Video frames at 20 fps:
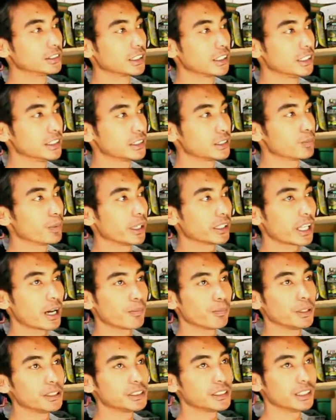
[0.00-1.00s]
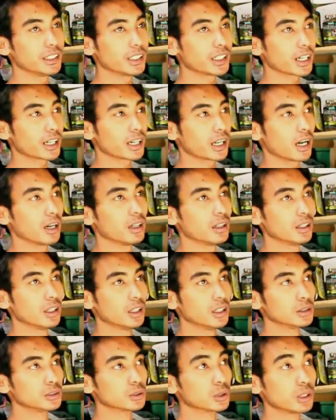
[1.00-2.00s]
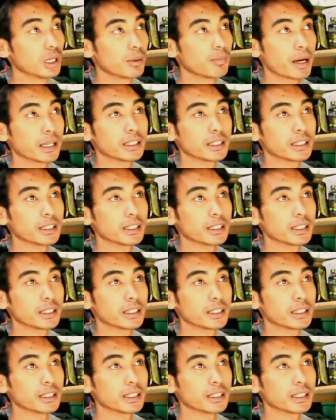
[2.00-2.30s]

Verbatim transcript: jenis beta fish ini karena sudah